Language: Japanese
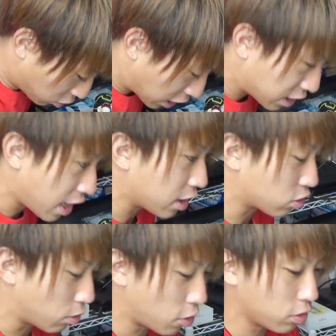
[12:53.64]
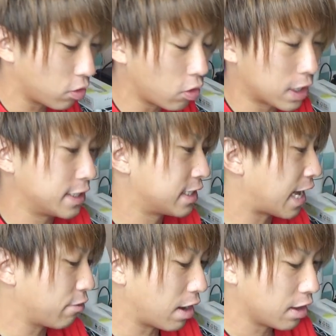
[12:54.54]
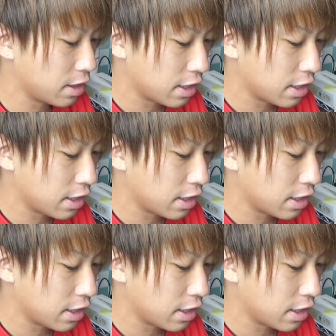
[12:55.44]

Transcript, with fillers: にも出てへんと思う、オーラ自体は。